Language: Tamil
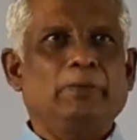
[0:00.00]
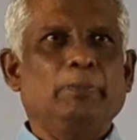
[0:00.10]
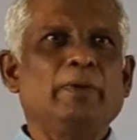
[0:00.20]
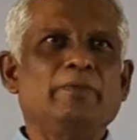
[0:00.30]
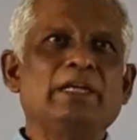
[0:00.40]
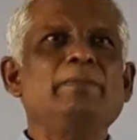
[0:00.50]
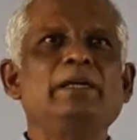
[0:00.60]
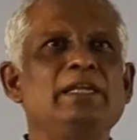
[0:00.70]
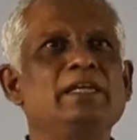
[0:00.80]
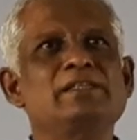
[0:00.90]
இப்போ
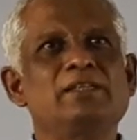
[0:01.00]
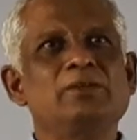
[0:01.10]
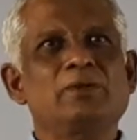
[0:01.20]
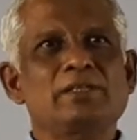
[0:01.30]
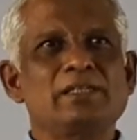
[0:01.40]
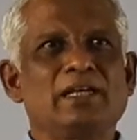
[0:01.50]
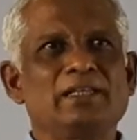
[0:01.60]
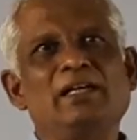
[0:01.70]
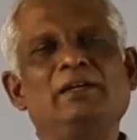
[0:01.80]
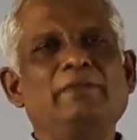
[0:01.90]
விட்டமின் டி சத்து குறைச்சலாக
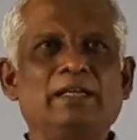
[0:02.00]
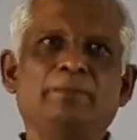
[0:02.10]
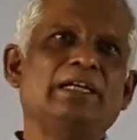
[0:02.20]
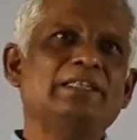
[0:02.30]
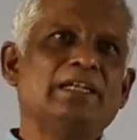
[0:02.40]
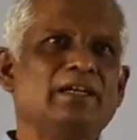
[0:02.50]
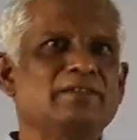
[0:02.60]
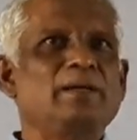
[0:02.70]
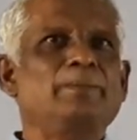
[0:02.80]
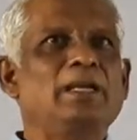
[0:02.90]
இருந்தால் வேறு மாத்திரைகளை
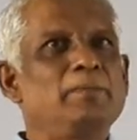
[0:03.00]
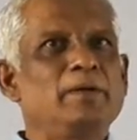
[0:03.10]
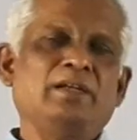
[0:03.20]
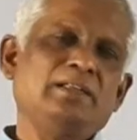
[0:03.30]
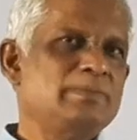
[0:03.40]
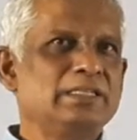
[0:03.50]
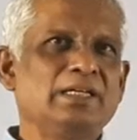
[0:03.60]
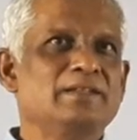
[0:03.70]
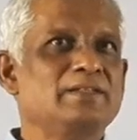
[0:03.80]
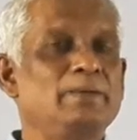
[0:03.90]
சாப்பிட்லாம் அப்படின்னா
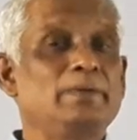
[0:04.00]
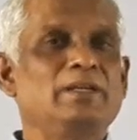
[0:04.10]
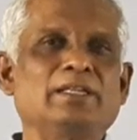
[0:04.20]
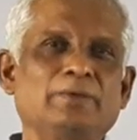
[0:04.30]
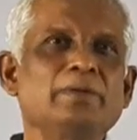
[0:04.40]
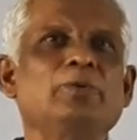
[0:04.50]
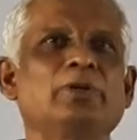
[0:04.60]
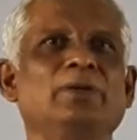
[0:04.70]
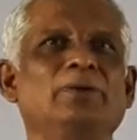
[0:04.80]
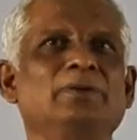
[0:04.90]
மாத்திரைகளை சாப்பிட்லாம் அதை விட
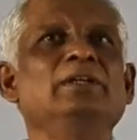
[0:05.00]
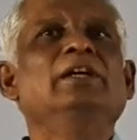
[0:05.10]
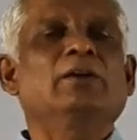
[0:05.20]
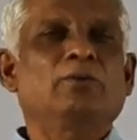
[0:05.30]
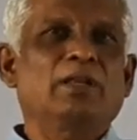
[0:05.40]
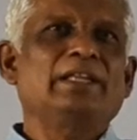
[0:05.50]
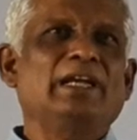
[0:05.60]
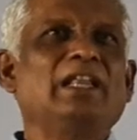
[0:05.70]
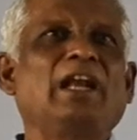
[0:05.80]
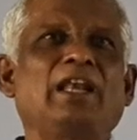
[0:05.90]
முக்கியம்
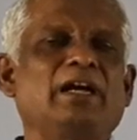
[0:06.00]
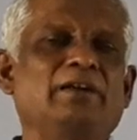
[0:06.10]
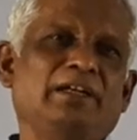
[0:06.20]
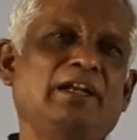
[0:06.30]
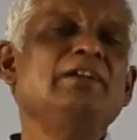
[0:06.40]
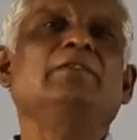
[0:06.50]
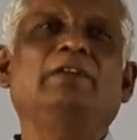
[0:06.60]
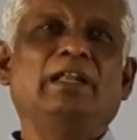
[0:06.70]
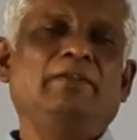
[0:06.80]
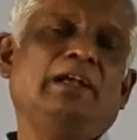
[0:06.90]
குழந்தைகளை நல்லா நன்று
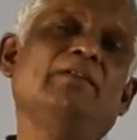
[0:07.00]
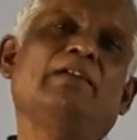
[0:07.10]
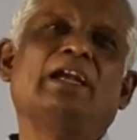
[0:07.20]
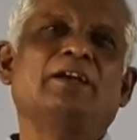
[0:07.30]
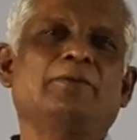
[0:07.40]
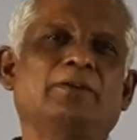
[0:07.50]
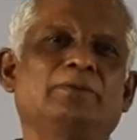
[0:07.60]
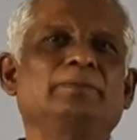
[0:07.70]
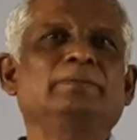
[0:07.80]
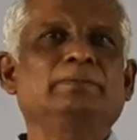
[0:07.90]
வெளியே வெளியே விளையாட
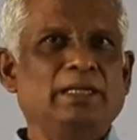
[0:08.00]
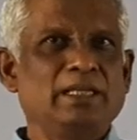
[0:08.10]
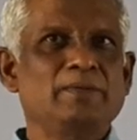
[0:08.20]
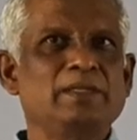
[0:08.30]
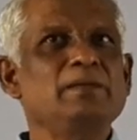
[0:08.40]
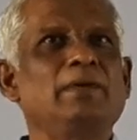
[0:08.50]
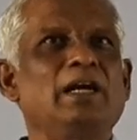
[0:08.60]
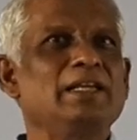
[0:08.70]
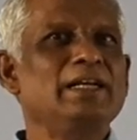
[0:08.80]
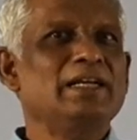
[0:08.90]
விடணும் அதாவது
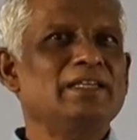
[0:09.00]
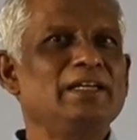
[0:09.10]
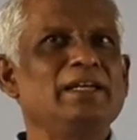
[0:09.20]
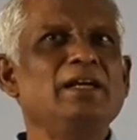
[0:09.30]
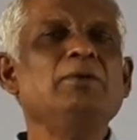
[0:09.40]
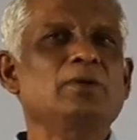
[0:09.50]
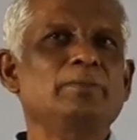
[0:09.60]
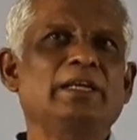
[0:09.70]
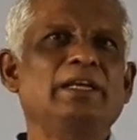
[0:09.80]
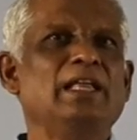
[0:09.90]
மாலை நேரத்துலனா ஒரு
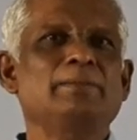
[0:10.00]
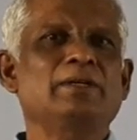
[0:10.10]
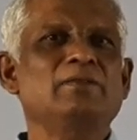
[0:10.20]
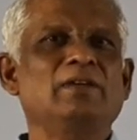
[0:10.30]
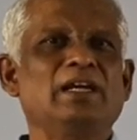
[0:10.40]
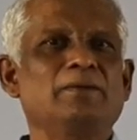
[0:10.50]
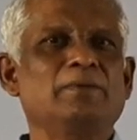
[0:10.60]
மணி நேரமாவது விளையாட